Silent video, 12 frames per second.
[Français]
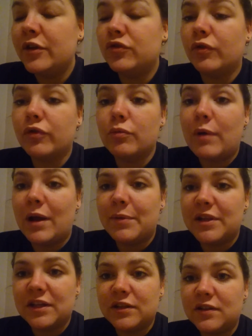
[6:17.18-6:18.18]
Sauf que bah, la
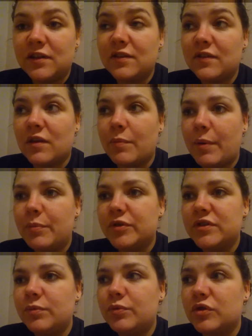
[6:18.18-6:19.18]
maternité, ça serait pas
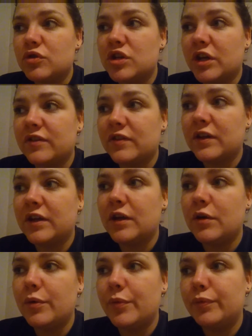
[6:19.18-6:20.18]
possible puisque j'y
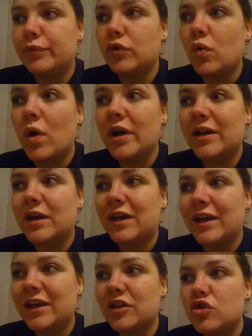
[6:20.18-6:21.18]
resterai 3-4
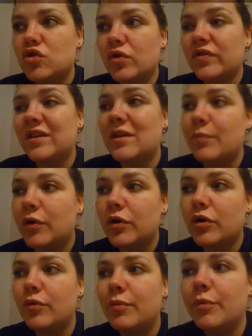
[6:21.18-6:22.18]
euh, jours, ça
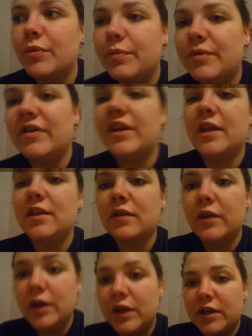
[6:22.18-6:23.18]
dépend comment bébé va
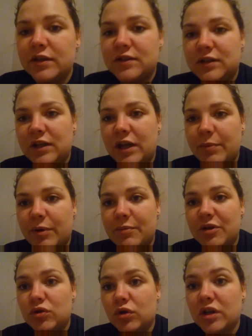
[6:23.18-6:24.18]
naître. S'il est
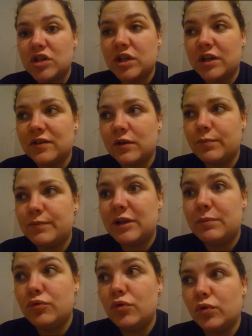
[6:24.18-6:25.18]
prématuré, j'y resterai
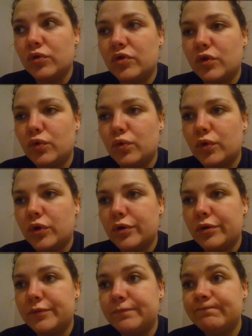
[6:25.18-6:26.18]
peut-être plus longtemps, donc,
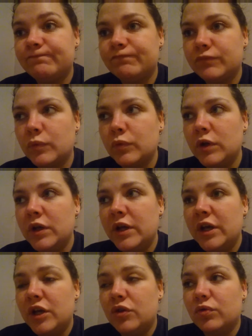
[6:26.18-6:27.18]

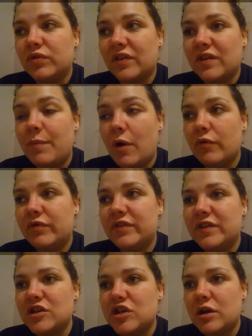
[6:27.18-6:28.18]
donc ça serait pas
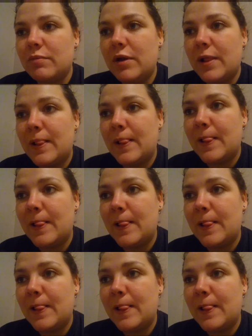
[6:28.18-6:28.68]
envisageable.